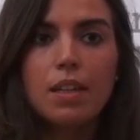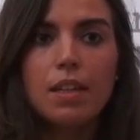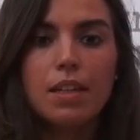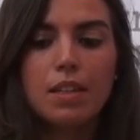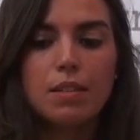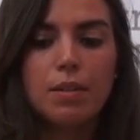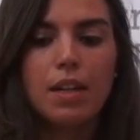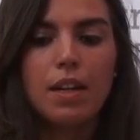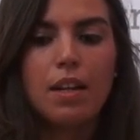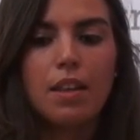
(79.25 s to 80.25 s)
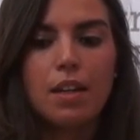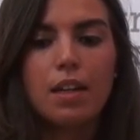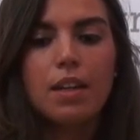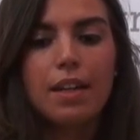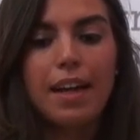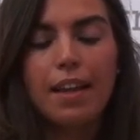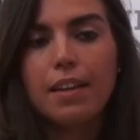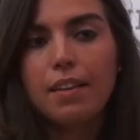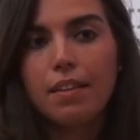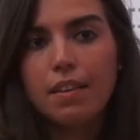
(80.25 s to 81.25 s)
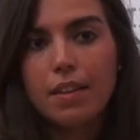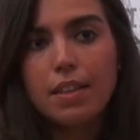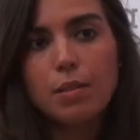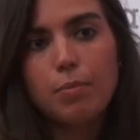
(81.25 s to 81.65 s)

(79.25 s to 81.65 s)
Eh, se van a realizar cada 15 días,